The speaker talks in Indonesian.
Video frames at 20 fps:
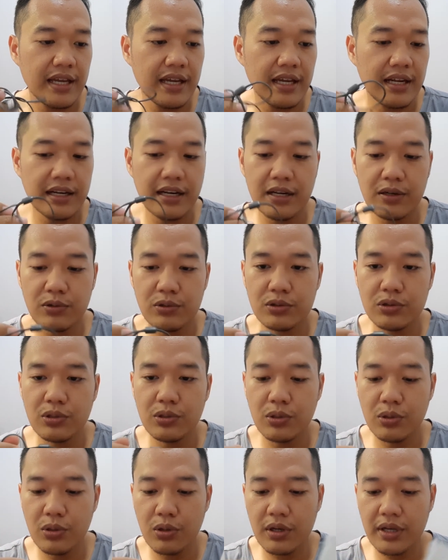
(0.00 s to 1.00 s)
Dan
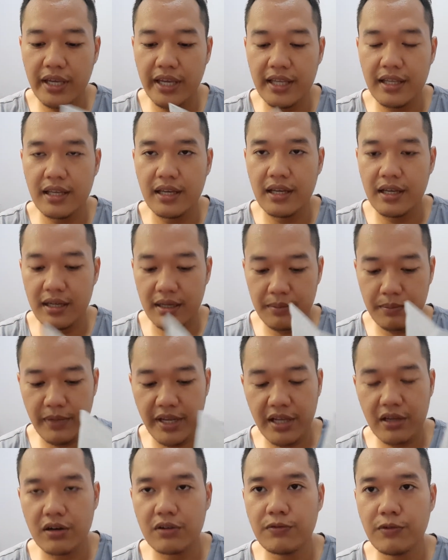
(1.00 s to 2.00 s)
untuk uh,
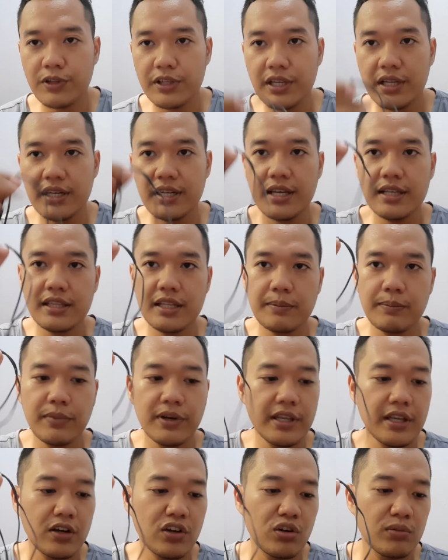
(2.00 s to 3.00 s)
mikrofonnya dia tipe
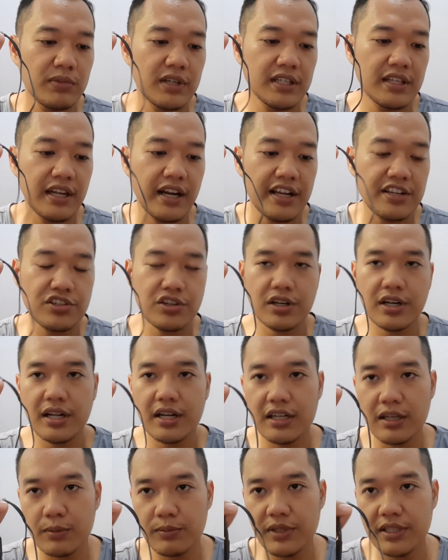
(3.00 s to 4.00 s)
yang
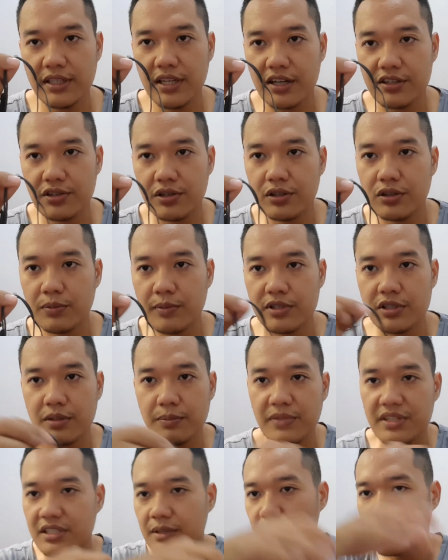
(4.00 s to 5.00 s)
omnidirectional. Omnidirectional itu maksudnya
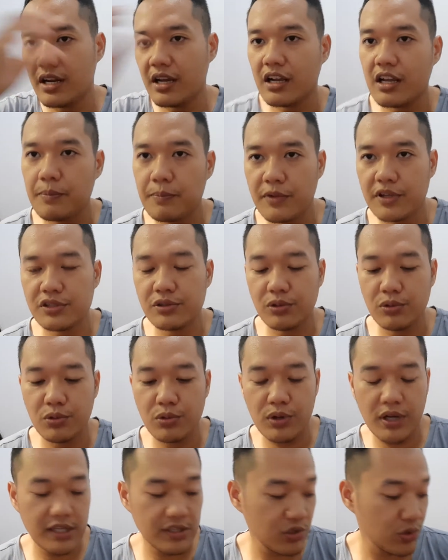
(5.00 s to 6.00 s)
bisa menangkap
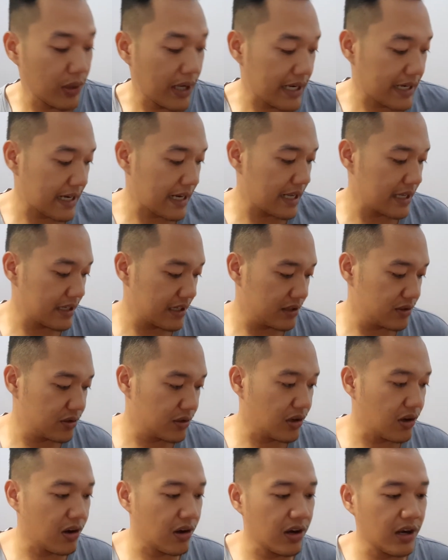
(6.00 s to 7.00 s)
keseluruhan suara gitu
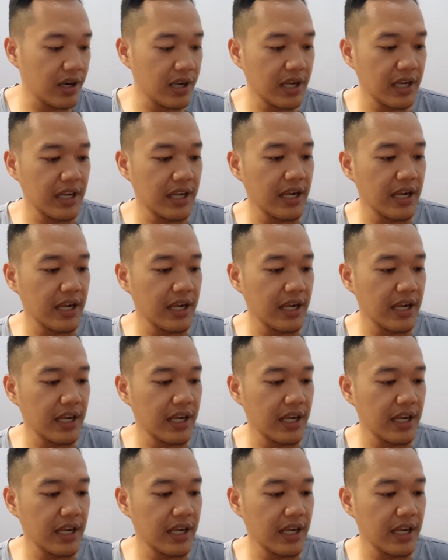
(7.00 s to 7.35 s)
loh.